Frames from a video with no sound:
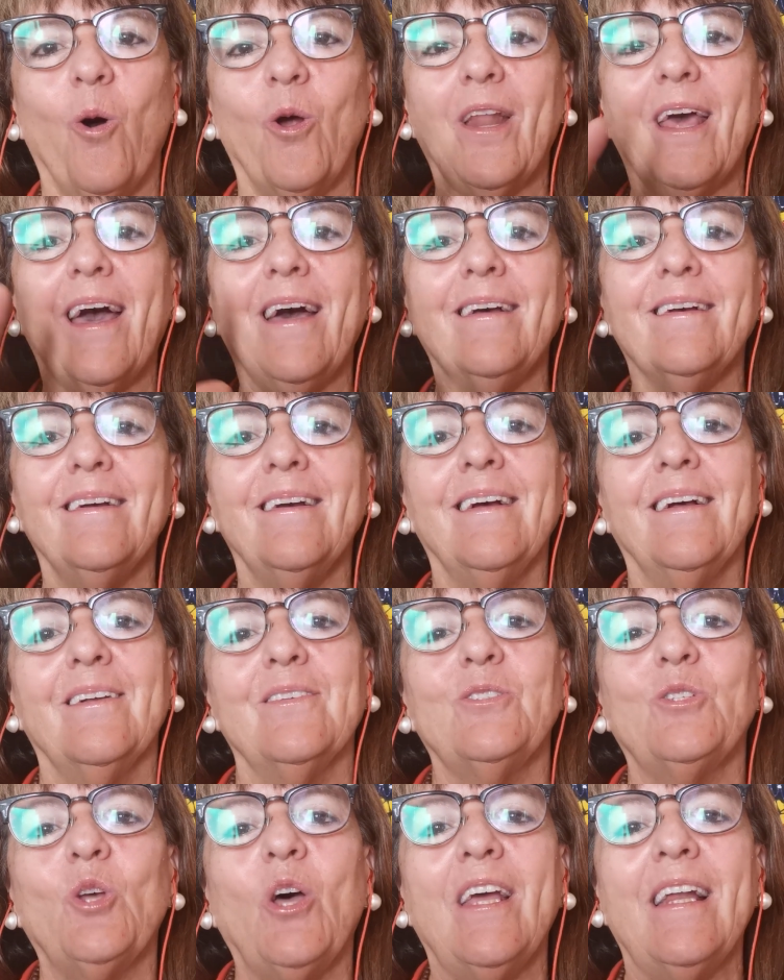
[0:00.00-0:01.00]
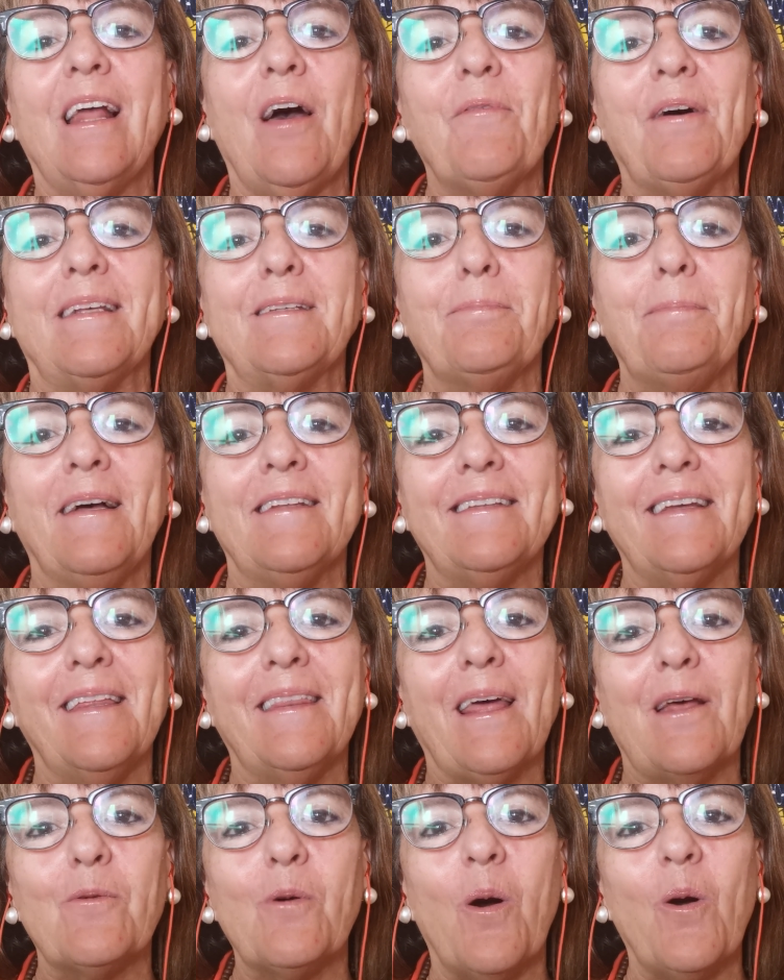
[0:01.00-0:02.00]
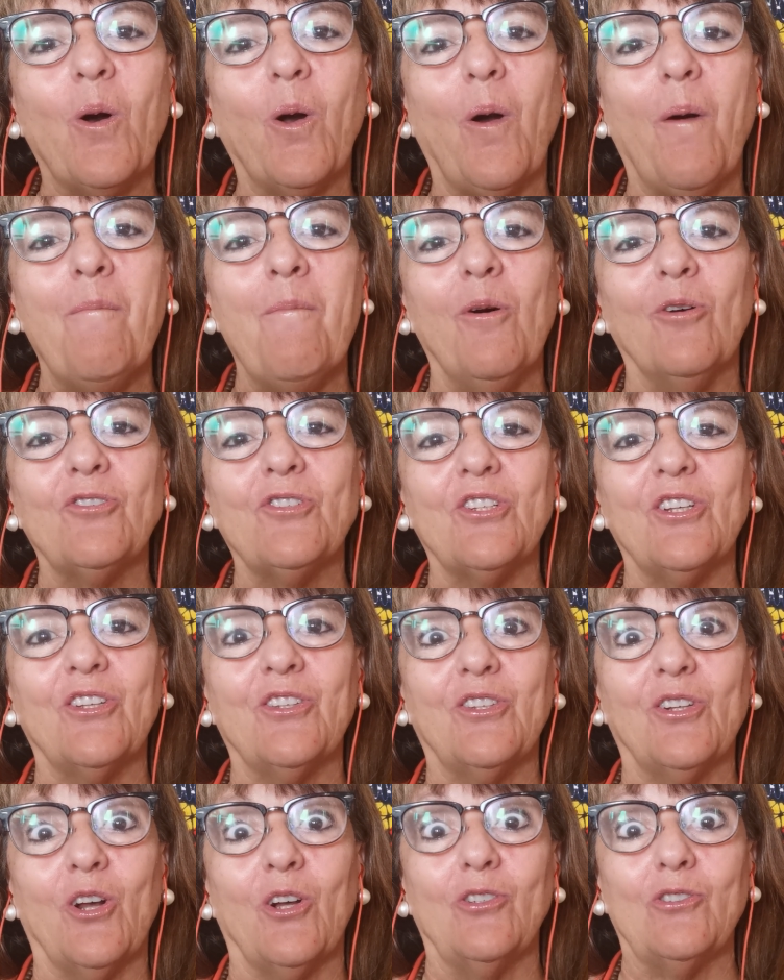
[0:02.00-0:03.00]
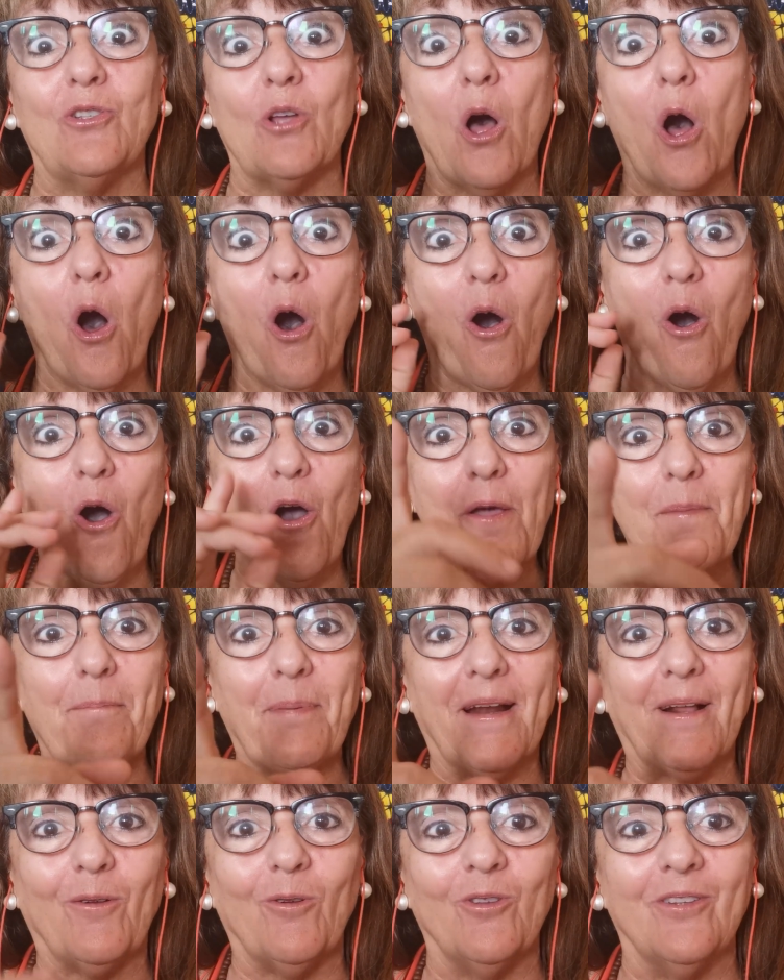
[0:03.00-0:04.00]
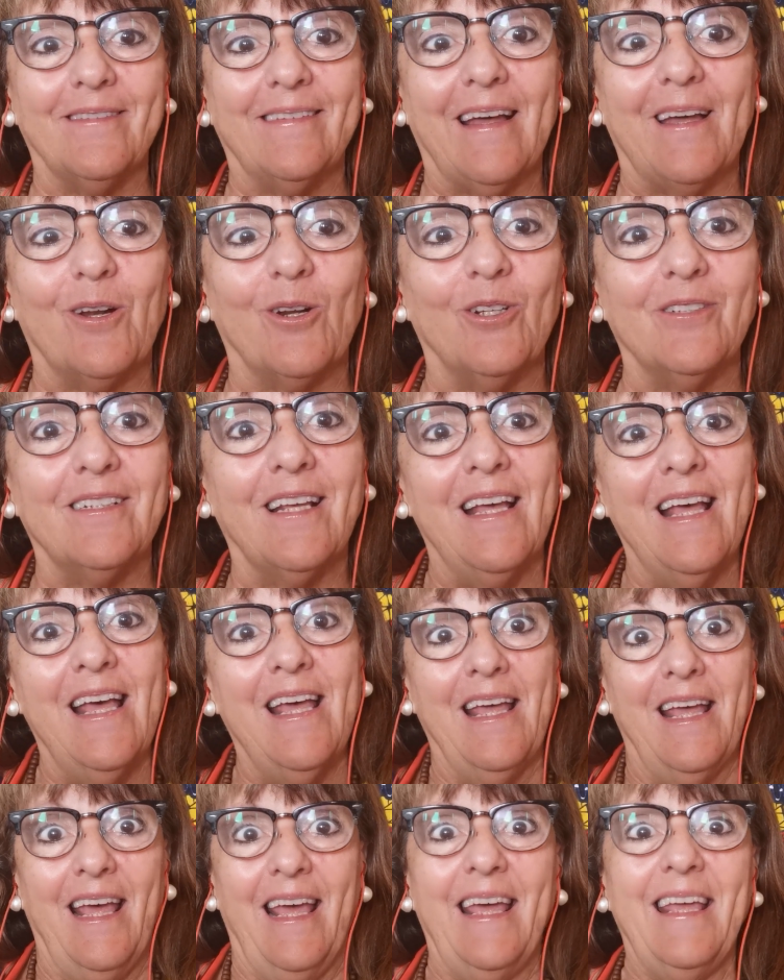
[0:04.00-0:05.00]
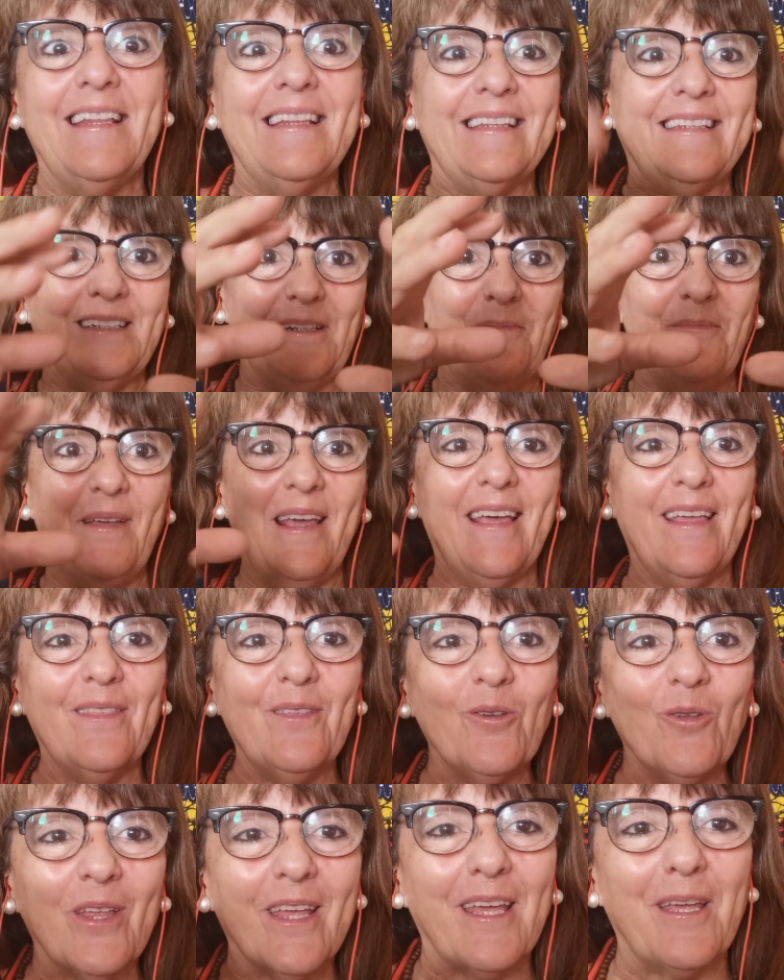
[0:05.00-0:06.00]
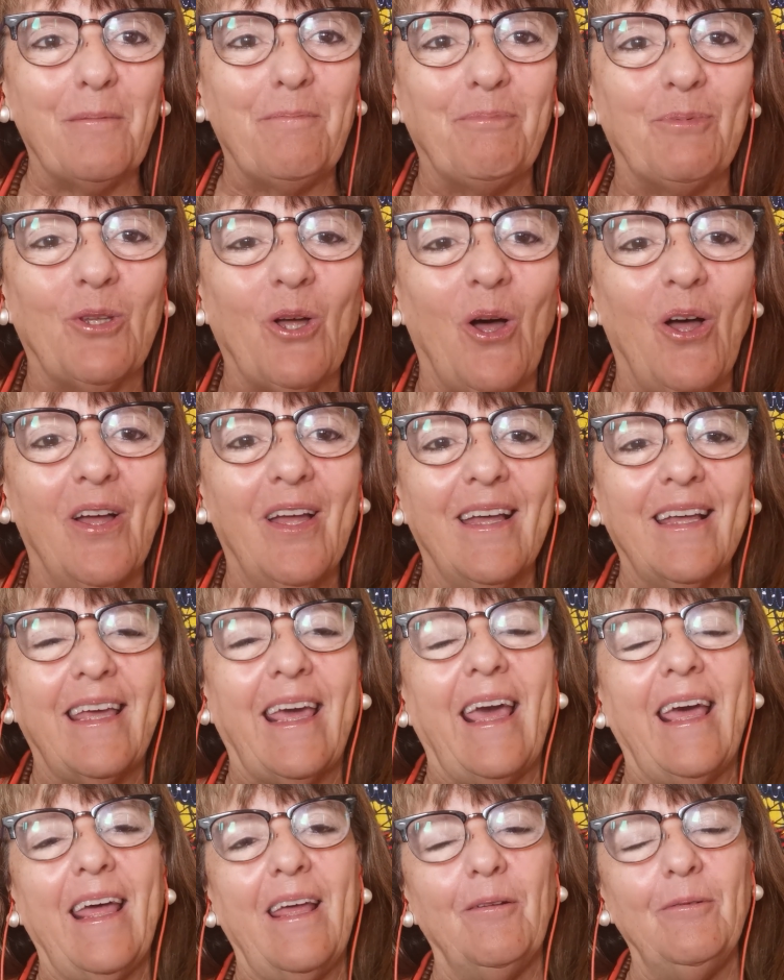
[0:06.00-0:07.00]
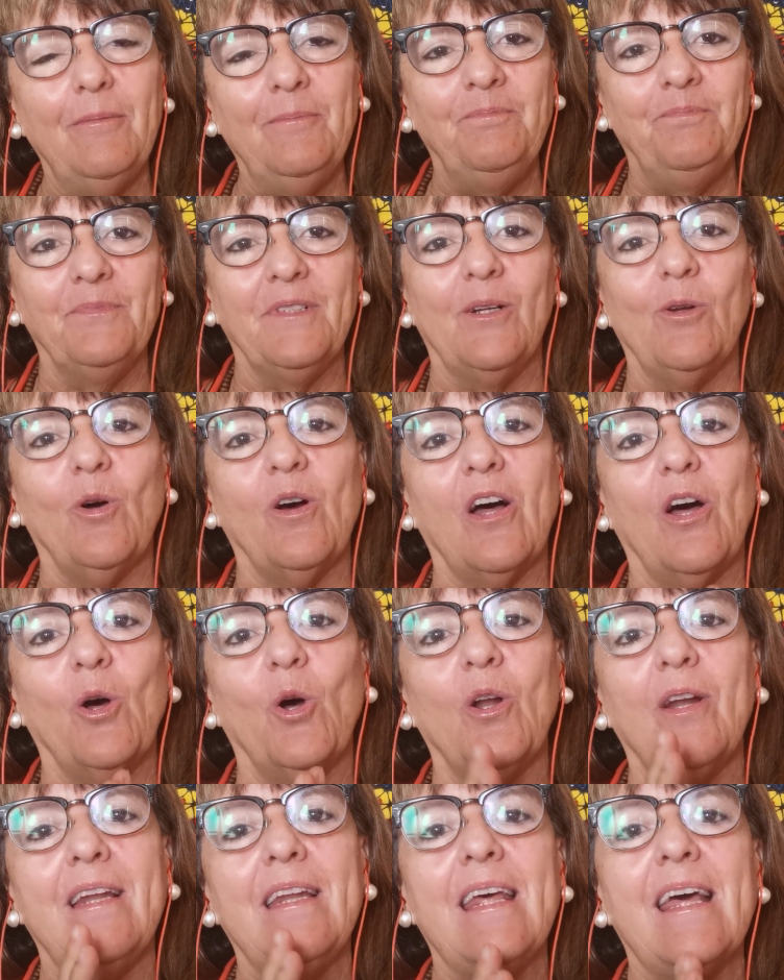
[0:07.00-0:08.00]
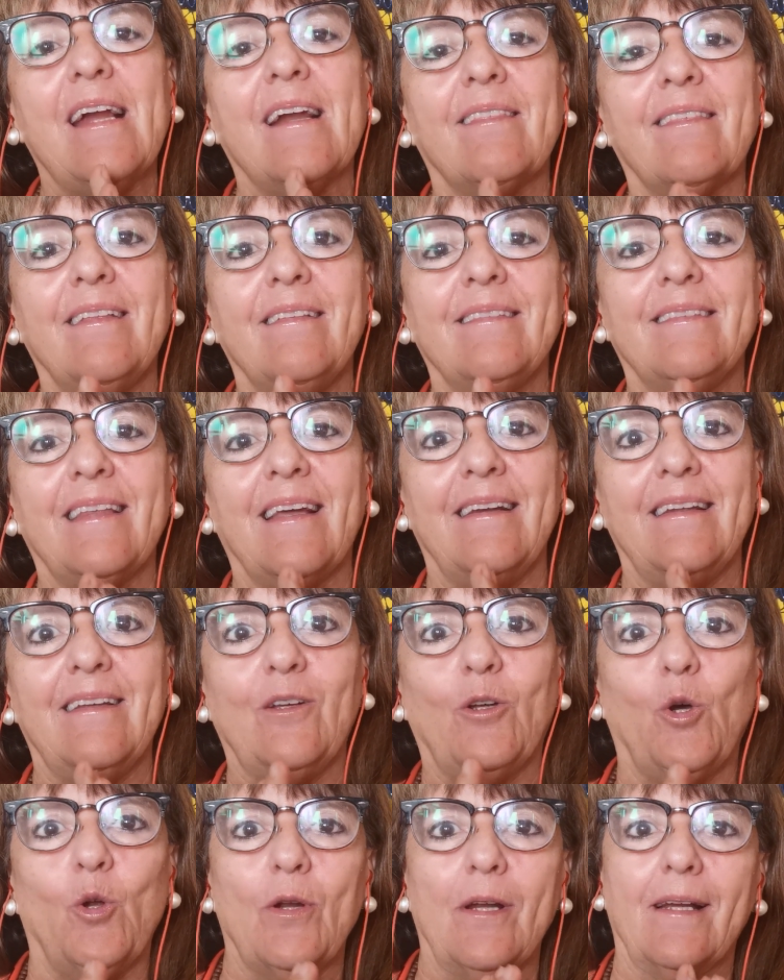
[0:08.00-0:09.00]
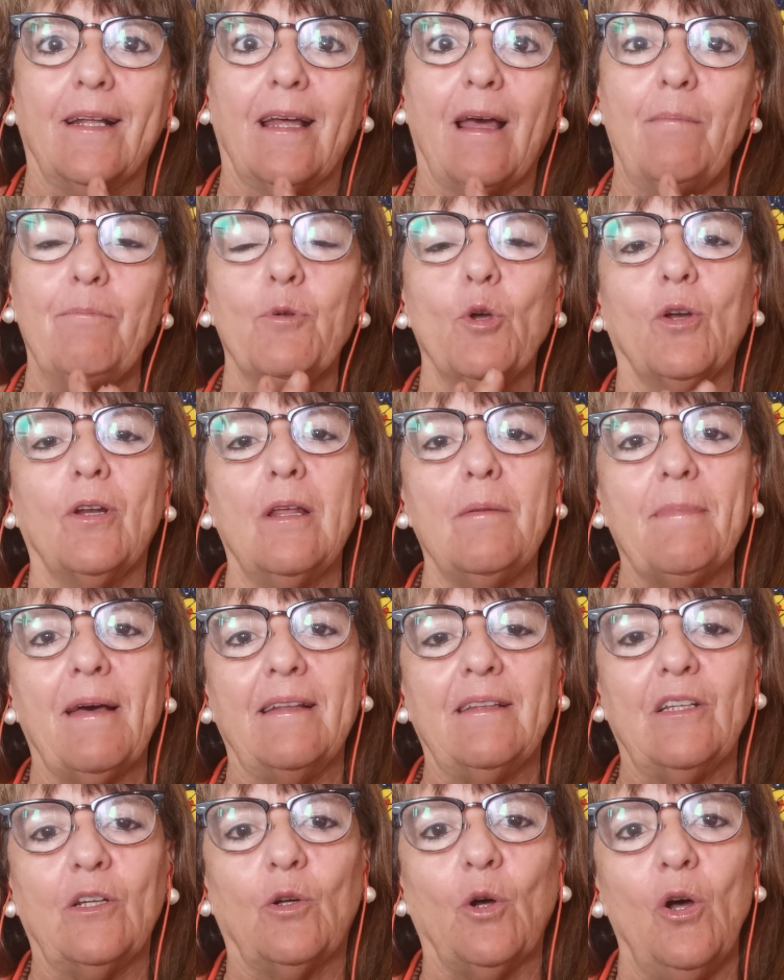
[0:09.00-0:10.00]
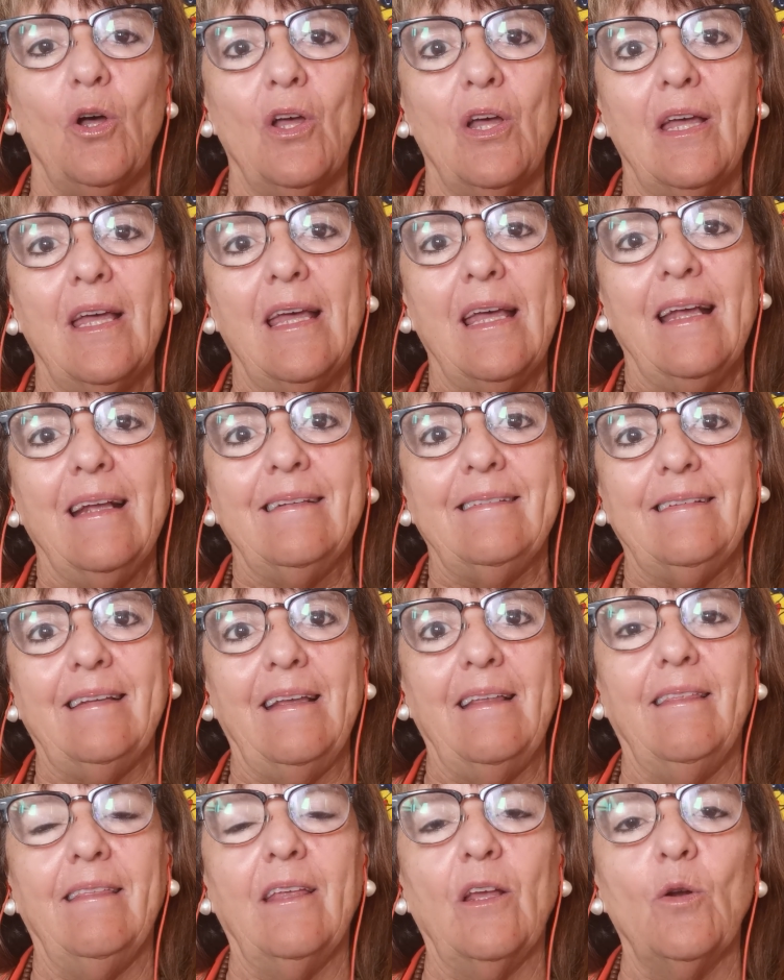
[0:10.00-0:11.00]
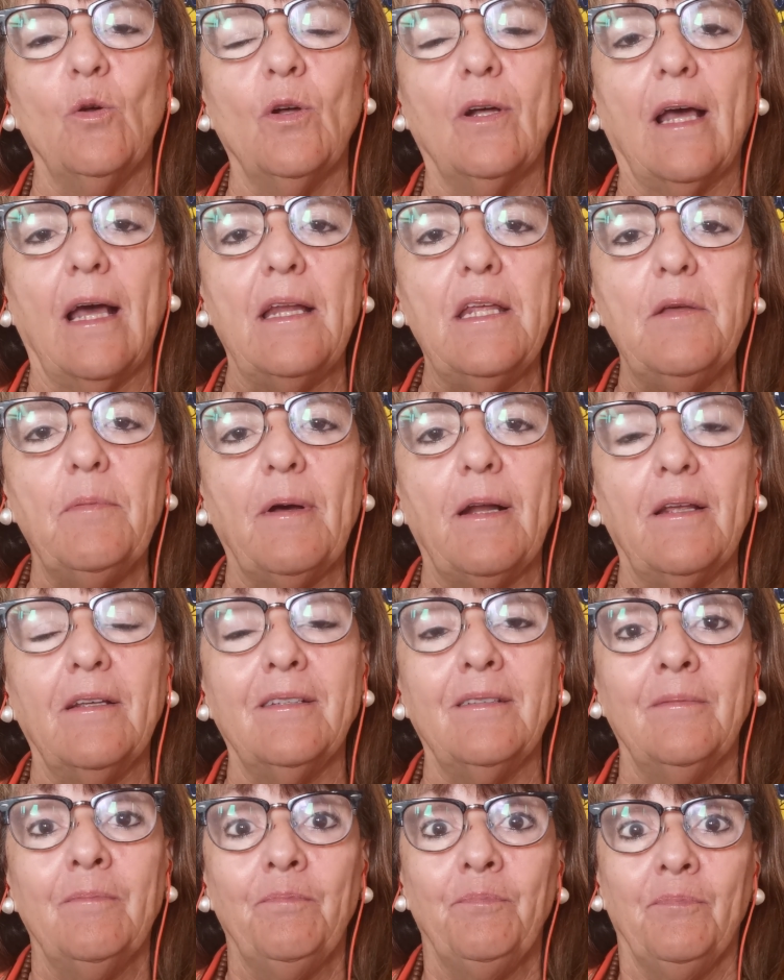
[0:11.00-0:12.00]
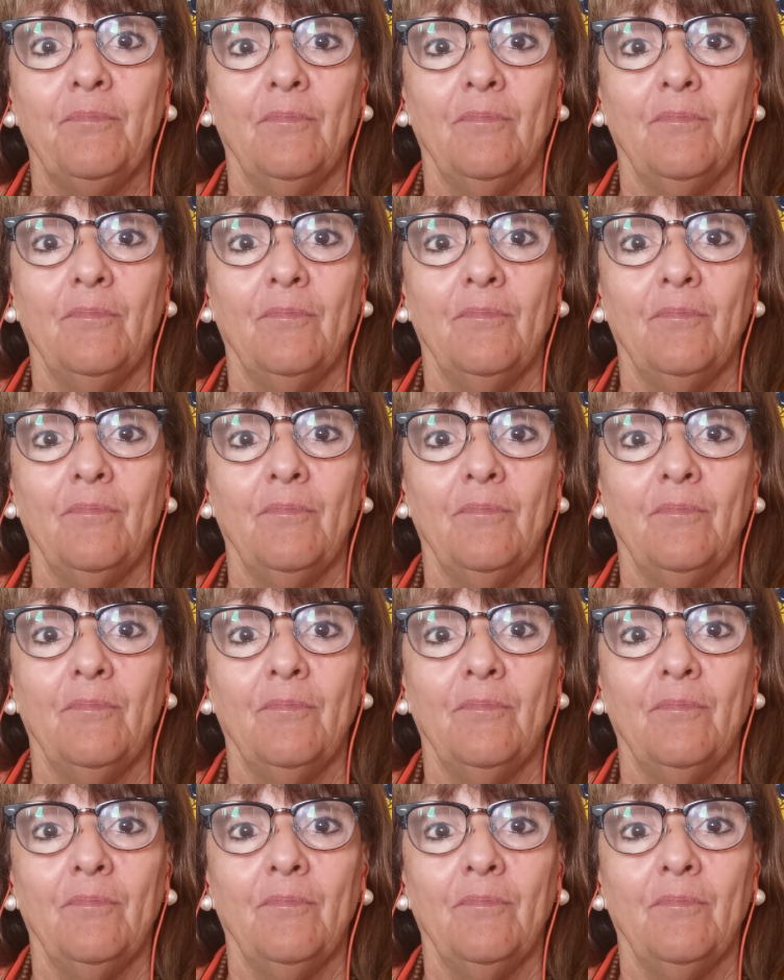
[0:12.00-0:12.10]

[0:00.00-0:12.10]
Hola, soy la Basmati de nuevo con vosotros. Hoy para contaros, entre medio de Egipto, que los neandertales con el cambio climático se hicieron caníbales.